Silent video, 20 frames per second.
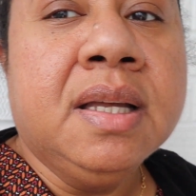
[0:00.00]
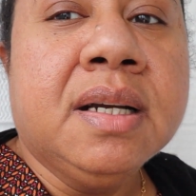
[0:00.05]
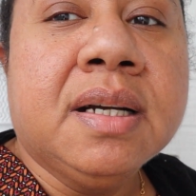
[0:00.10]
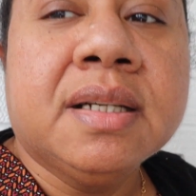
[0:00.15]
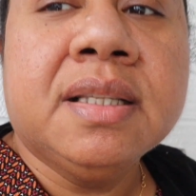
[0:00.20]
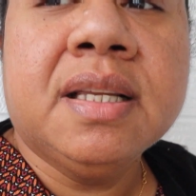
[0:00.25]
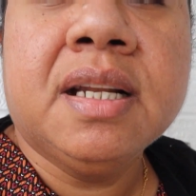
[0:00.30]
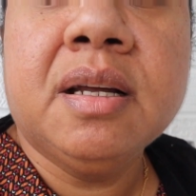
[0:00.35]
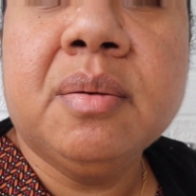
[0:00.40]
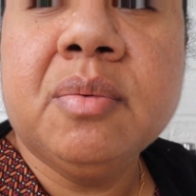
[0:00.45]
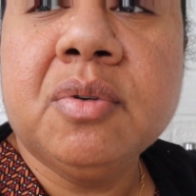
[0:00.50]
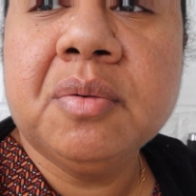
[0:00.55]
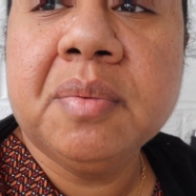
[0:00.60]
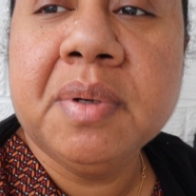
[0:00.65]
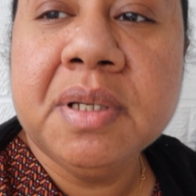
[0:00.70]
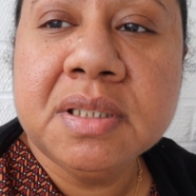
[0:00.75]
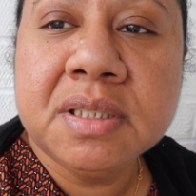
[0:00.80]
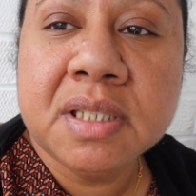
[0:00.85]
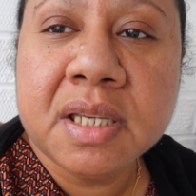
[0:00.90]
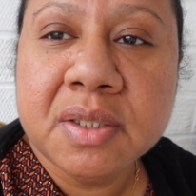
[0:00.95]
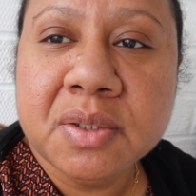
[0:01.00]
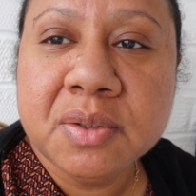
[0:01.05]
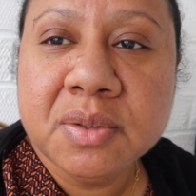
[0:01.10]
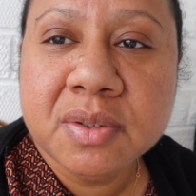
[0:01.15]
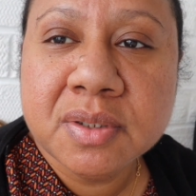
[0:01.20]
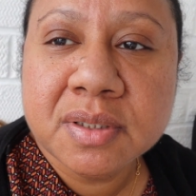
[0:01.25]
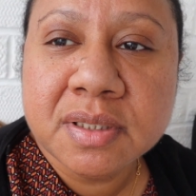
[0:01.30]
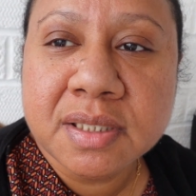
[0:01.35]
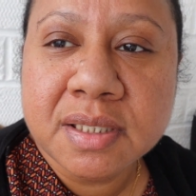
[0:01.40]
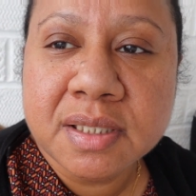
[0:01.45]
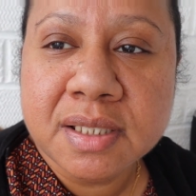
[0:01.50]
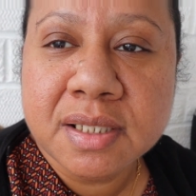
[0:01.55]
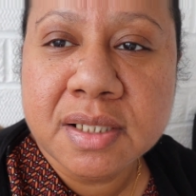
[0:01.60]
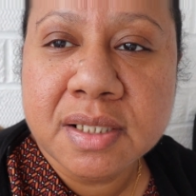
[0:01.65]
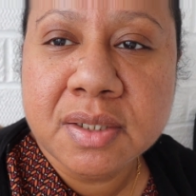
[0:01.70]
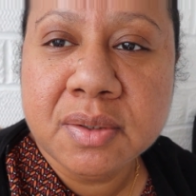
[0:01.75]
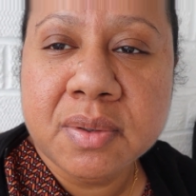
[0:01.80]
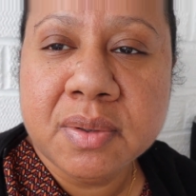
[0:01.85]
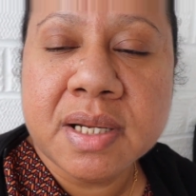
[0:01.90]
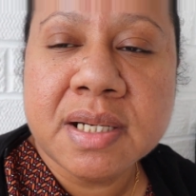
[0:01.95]
ke dalam rumah ini saya duduk
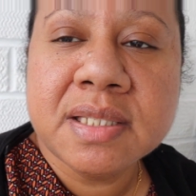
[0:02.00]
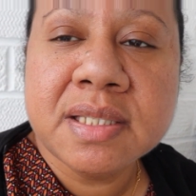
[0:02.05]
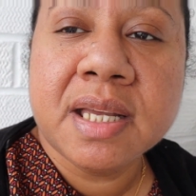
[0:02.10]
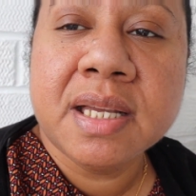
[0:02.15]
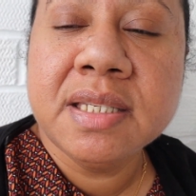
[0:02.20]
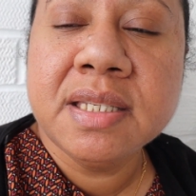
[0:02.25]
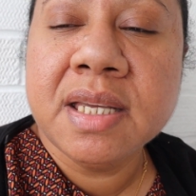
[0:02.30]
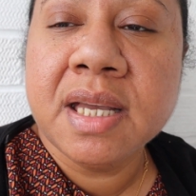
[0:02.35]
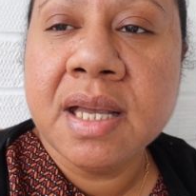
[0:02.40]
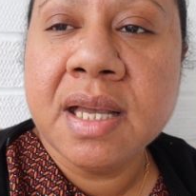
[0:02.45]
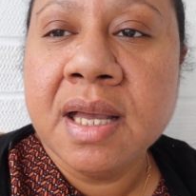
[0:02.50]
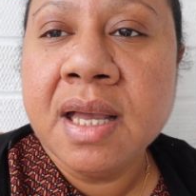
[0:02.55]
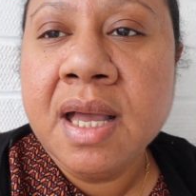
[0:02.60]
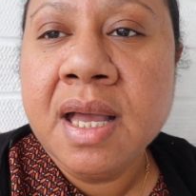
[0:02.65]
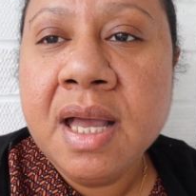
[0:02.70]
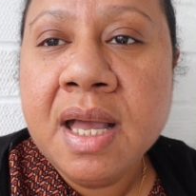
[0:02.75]
di luar saja